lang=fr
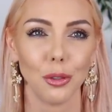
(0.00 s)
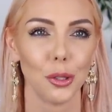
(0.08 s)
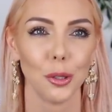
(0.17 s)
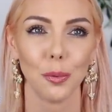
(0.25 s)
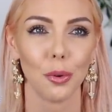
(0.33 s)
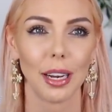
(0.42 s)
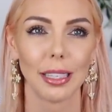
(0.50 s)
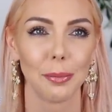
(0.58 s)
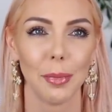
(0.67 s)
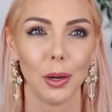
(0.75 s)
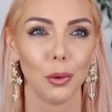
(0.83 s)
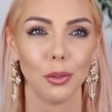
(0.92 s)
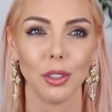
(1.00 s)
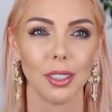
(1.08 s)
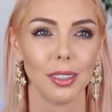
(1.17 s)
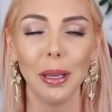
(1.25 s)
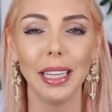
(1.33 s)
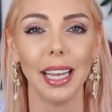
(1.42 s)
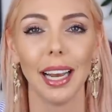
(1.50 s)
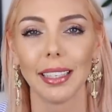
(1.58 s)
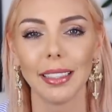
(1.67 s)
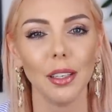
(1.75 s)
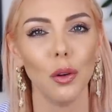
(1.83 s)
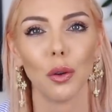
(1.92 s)
juste pour la semelle rouge.
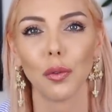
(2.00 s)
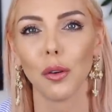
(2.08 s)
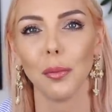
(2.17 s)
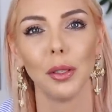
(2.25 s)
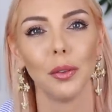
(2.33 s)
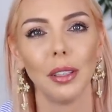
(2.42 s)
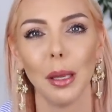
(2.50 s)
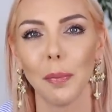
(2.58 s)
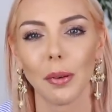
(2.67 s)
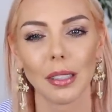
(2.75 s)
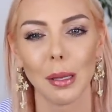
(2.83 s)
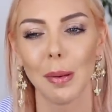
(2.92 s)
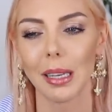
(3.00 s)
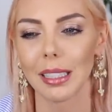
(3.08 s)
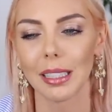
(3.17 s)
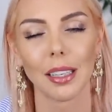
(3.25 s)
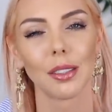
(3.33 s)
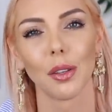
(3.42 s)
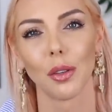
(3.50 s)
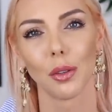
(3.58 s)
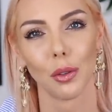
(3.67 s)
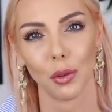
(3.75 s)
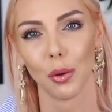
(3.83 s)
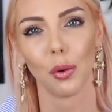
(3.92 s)
Peignez-la s'il le faut, mais ne dépensez pas
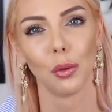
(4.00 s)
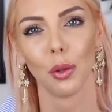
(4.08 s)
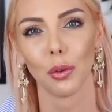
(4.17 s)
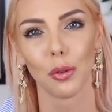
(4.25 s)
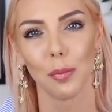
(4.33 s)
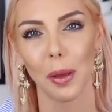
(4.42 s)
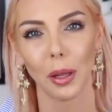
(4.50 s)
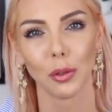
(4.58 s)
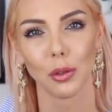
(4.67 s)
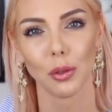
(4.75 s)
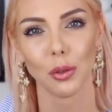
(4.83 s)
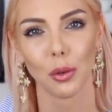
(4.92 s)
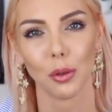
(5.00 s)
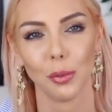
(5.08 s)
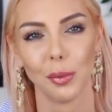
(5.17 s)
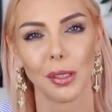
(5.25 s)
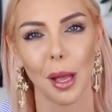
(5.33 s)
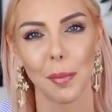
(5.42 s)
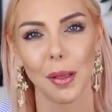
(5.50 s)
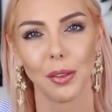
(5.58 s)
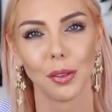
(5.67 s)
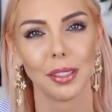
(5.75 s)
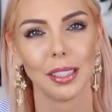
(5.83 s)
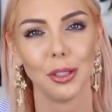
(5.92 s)
500 euros dans une paire de chaussures le boudin
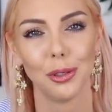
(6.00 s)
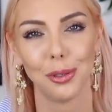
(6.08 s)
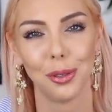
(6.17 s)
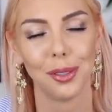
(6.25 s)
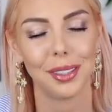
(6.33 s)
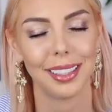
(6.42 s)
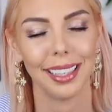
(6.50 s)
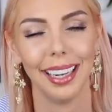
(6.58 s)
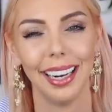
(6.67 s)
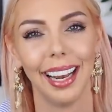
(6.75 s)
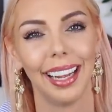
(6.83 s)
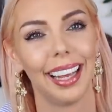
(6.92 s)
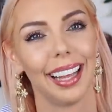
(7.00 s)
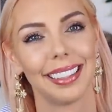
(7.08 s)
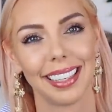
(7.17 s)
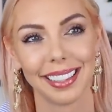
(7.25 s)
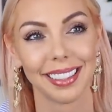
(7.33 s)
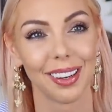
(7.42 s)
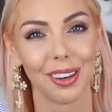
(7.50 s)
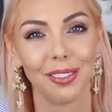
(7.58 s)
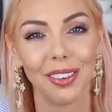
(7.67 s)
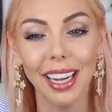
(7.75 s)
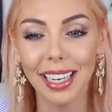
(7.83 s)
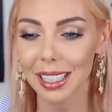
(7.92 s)
parce que c'est juste la
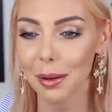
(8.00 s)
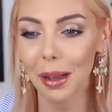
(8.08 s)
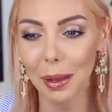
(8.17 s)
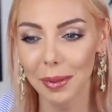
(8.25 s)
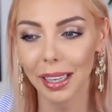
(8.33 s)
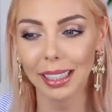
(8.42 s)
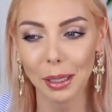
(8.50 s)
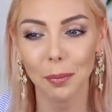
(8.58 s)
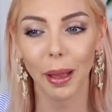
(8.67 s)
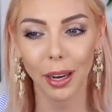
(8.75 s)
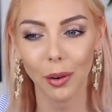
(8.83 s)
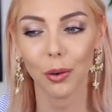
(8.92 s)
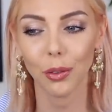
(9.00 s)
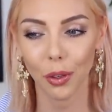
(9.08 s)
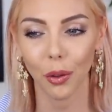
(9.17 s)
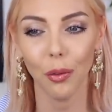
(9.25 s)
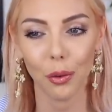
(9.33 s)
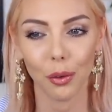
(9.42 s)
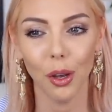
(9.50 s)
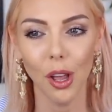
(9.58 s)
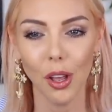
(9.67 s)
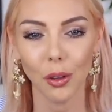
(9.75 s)
catastrophe. J'aimerais bien qu'ils prennent le temps de